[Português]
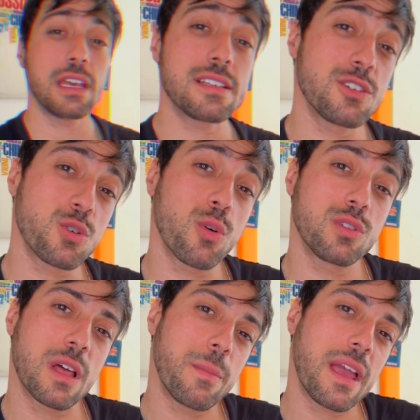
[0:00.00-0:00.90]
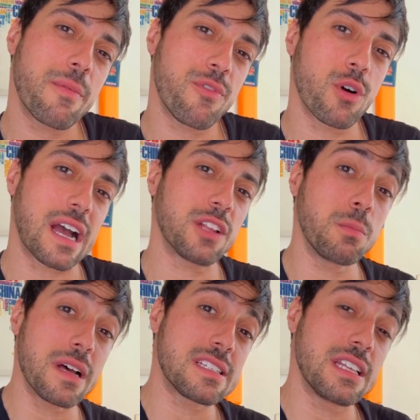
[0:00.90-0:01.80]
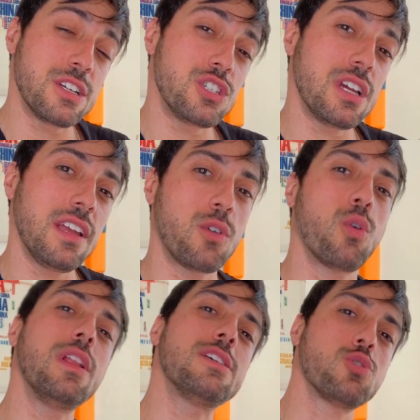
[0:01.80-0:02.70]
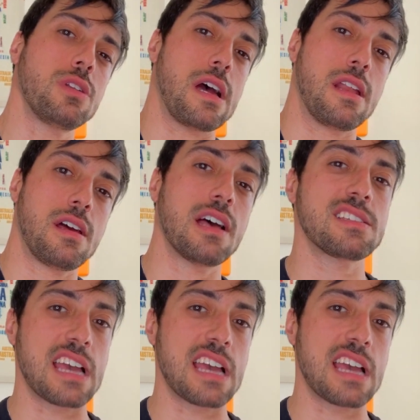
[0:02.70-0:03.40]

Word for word: E esse jogo também é focado bastante em colecionar as